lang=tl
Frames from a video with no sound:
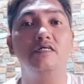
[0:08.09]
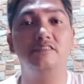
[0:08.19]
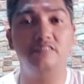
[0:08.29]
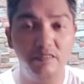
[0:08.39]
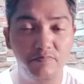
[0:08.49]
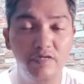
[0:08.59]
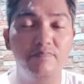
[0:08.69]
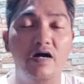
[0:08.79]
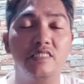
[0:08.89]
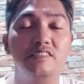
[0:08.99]
TV
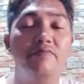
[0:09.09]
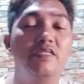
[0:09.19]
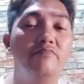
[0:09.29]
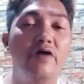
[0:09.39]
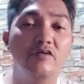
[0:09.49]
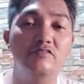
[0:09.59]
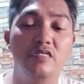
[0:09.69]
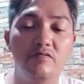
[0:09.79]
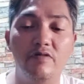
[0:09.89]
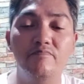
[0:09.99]
para sa panibago na
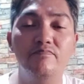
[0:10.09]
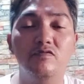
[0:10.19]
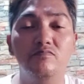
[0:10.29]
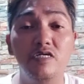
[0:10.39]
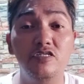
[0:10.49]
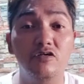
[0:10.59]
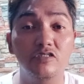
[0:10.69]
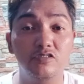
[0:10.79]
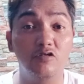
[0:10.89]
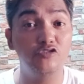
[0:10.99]
naman pong
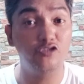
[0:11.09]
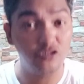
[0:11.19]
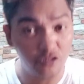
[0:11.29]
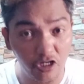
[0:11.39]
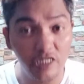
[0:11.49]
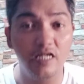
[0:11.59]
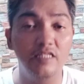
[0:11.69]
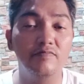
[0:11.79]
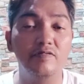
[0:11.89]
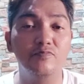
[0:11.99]
videos o tutorial
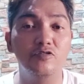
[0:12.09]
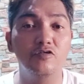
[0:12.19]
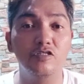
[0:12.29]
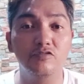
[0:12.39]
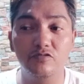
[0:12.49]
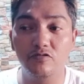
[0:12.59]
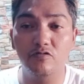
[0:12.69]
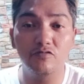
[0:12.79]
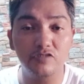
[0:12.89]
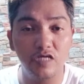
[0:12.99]
naman po yung ituturo
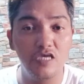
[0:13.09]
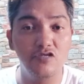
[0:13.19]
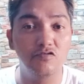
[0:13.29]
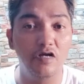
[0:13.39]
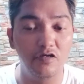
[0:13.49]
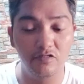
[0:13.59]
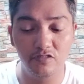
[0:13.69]
ko sa inyo ngayon.